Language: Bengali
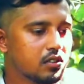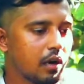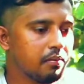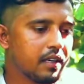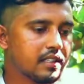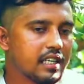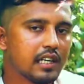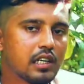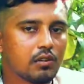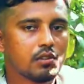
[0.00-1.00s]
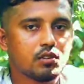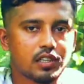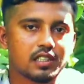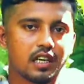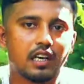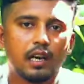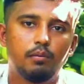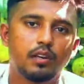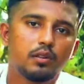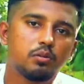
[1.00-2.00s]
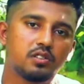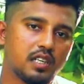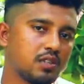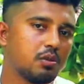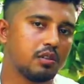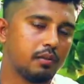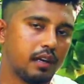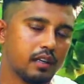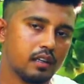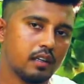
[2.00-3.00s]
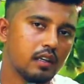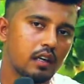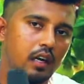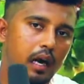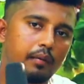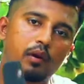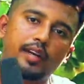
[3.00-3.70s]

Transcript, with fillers: তো আপনারা যে কেউ কিন্তু হচ্ছে লেবু কিন্তু চাষ করতে পারেন আবার